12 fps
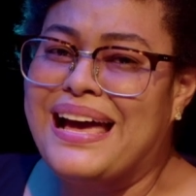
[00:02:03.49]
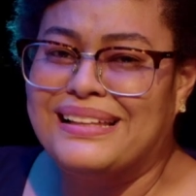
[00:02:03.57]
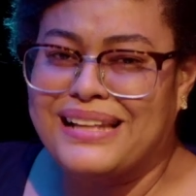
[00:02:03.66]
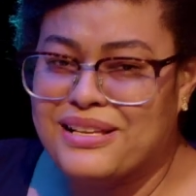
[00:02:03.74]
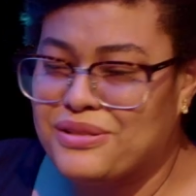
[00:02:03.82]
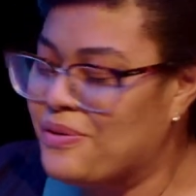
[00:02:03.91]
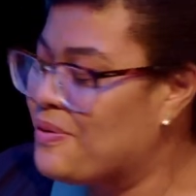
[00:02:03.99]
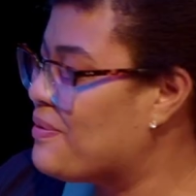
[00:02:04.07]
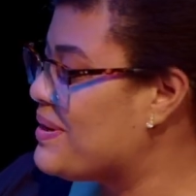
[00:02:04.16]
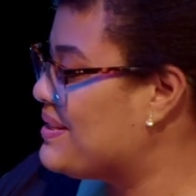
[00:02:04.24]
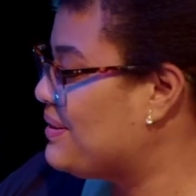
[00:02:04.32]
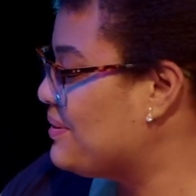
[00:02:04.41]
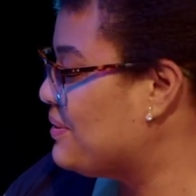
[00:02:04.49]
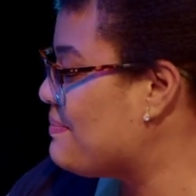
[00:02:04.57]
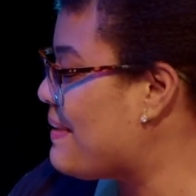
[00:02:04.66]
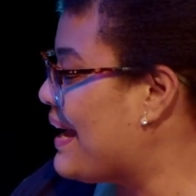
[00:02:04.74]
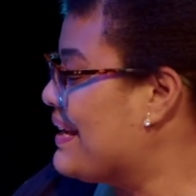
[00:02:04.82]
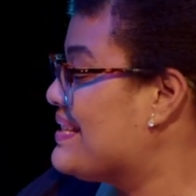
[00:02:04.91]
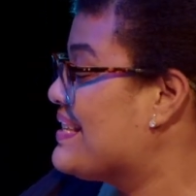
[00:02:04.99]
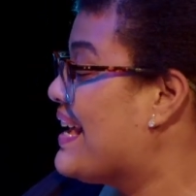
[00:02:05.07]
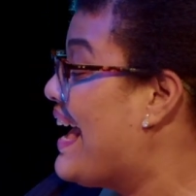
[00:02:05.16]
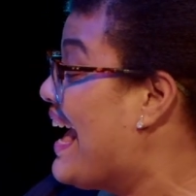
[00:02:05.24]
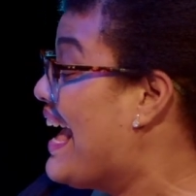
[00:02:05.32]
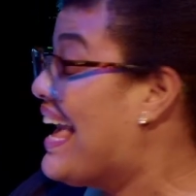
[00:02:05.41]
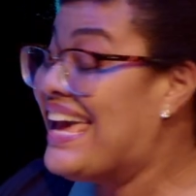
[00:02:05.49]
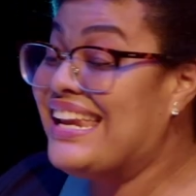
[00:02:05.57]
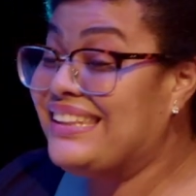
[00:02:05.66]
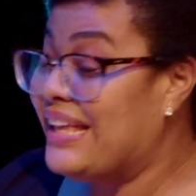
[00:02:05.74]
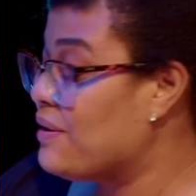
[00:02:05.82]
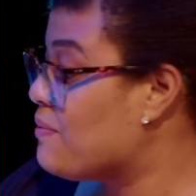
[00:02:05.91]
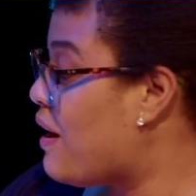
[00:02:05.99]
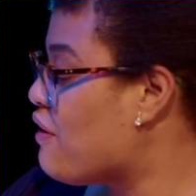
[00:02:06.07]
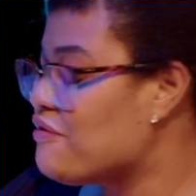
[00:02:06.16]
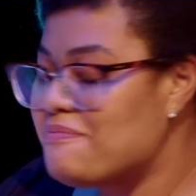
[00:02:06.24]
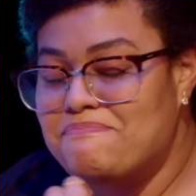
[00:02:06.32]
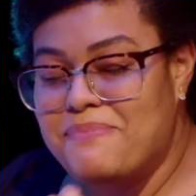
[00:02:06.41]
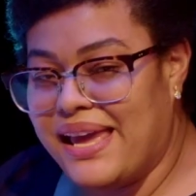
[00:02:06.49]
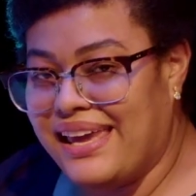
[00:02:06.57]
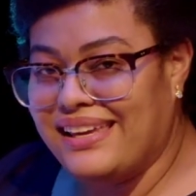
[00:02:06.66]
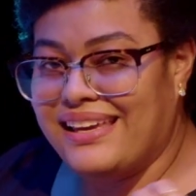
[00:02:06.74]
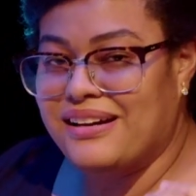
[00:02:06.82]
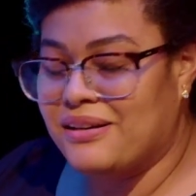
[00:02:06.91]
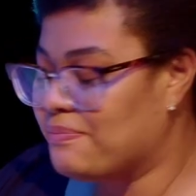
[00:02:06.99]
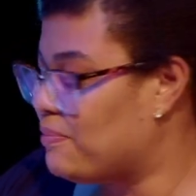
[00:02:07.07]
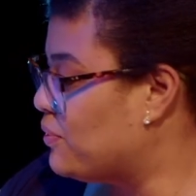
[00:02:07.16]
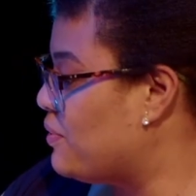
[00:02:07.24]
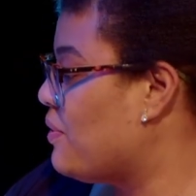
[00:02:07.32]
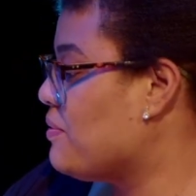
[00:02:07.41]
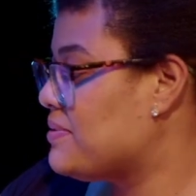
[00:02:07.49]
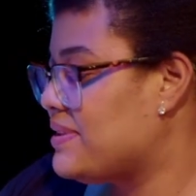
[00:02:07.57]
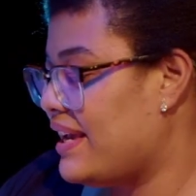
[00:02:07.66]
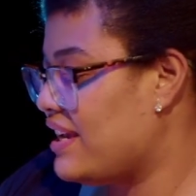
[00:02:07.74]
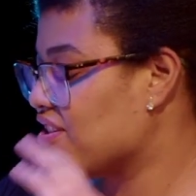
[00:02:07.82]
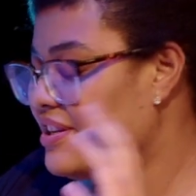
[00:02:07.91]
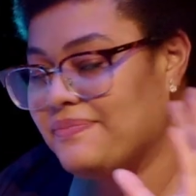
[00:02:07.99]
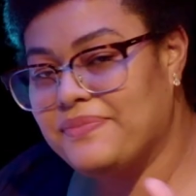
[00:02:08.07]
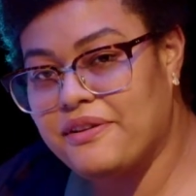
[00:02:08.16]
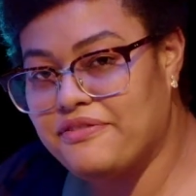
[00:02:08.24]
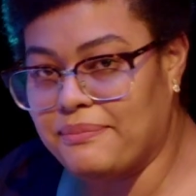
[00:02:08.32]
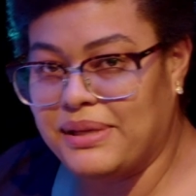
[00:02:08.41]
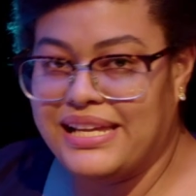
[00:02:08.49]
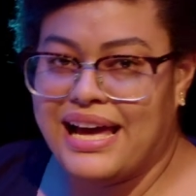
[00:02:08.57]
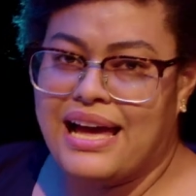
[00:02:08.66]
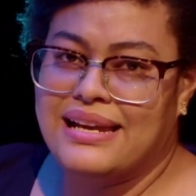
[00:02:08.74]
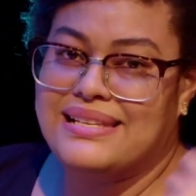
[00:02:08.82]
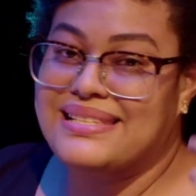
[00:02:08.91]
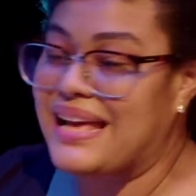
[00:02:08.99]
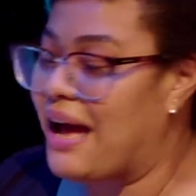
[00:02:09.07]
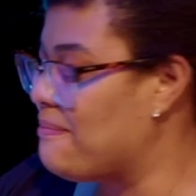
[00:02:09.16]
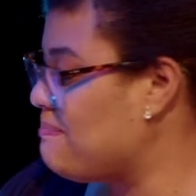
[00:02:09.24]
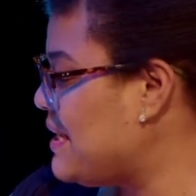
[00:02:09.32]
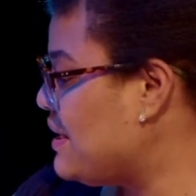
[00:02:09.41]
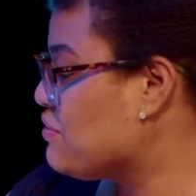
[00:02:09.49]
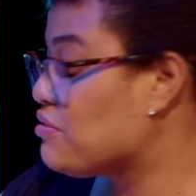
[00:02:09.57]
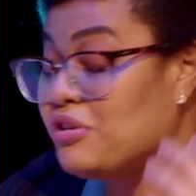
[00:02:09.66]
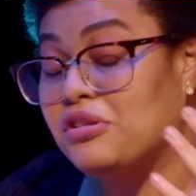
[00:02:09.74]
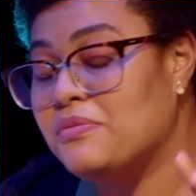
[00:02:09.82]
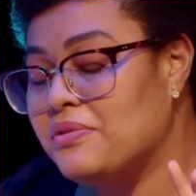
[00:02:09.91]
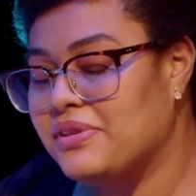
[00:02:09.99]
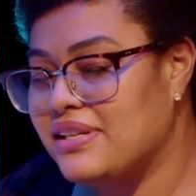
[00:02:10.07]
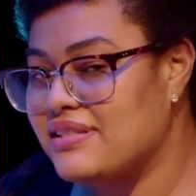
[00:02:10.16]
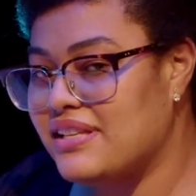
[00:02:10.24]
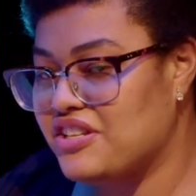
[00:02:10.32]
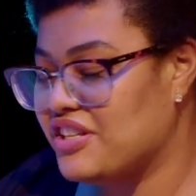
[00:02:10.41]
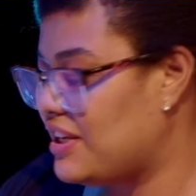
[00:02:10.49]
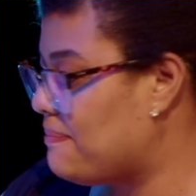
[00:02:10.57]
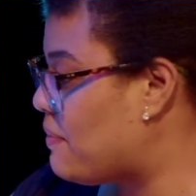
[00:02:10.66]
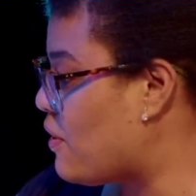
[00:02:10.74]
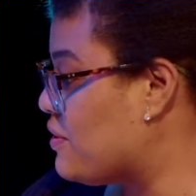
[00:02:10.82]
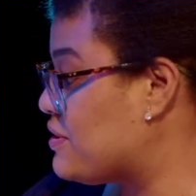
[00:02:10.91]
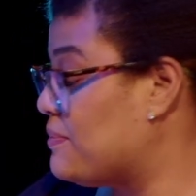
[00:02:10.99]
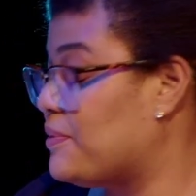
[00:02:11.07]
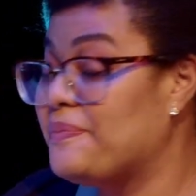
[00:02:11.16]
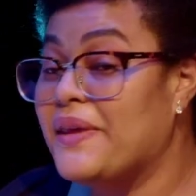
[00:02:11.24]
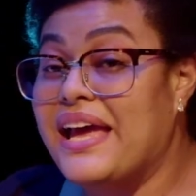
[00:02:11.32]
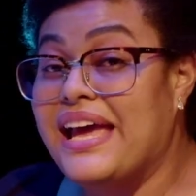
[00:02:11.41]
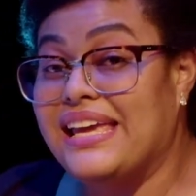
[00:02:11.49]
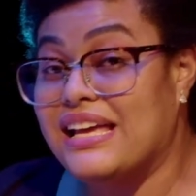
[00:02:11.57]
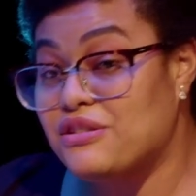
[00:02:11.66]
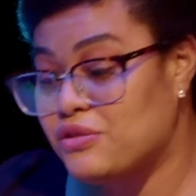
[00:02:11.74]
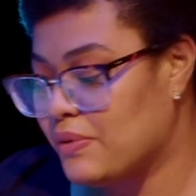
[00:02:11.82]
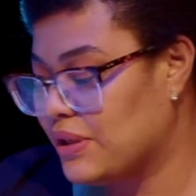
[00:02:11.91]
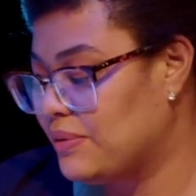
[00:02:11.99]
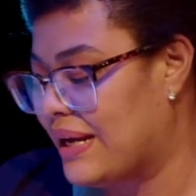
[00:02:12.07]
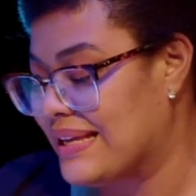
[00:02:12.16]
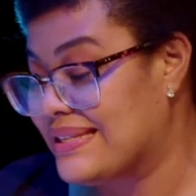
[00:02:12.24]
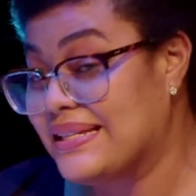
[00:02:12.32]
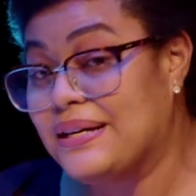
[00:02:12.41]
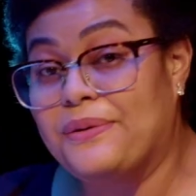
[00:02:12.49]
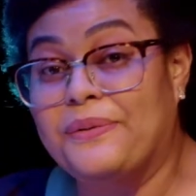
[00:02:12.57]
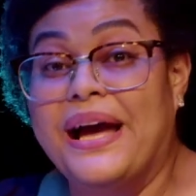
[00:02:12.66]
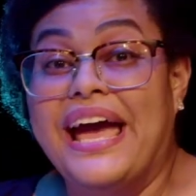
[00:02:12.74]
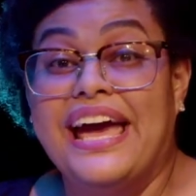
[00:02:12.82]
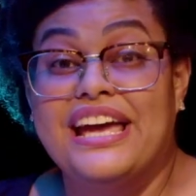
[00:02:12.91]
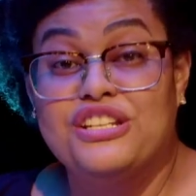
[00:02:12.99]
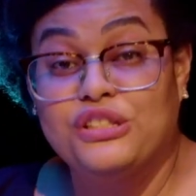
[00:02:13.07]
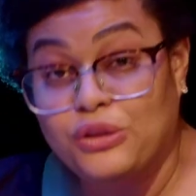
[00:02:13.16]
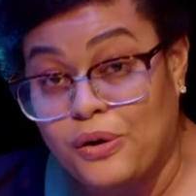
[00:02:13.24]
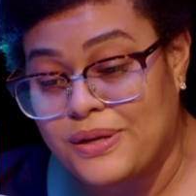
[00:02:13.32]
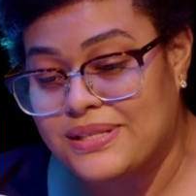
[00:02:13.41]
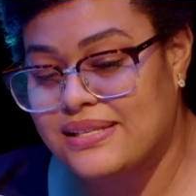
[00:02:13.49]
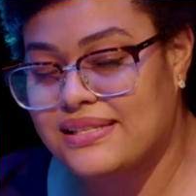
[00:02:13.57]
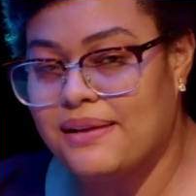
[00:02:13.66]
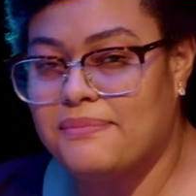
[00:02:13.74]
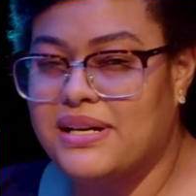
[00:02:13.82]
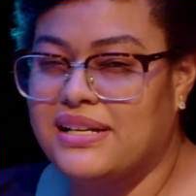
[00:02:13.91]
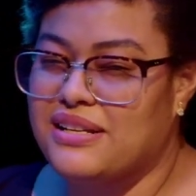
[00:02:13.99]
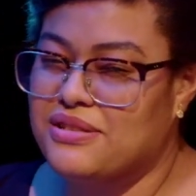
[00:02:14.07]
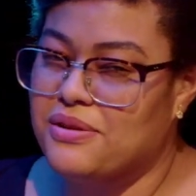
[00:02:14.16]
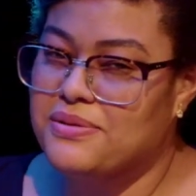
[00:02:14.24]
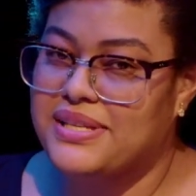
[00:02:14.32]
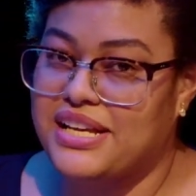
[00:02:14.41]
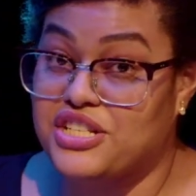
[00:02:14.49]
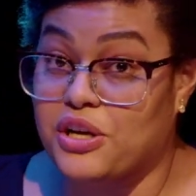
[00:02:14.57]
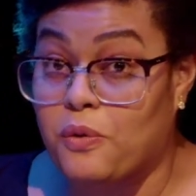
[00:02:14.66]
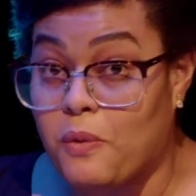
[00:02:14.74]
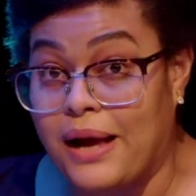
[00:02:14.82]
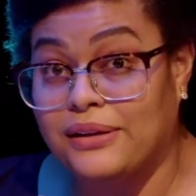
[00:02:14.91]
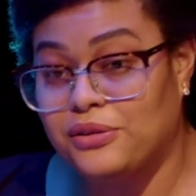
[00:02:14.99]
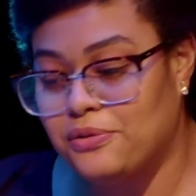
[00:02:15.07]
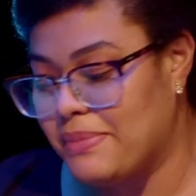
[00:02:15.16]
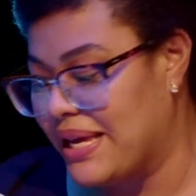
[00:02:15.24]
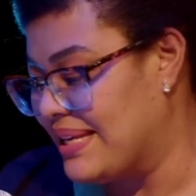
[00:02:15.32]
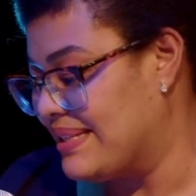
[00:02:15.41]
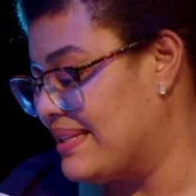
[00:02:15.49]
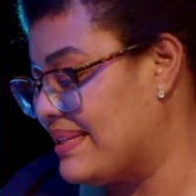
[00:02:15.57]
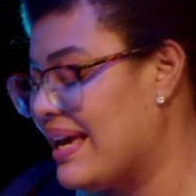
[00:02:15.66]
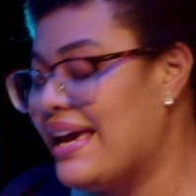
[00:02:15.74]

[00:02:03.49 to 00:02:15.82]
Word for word: nas ruas e tudo mais ele tem um alvo bem amplo, ou seja, familiares, amigos, todo mundo que esteja ali próximo. E a sua duração é de 12 semanas, ou seja, 4 meses.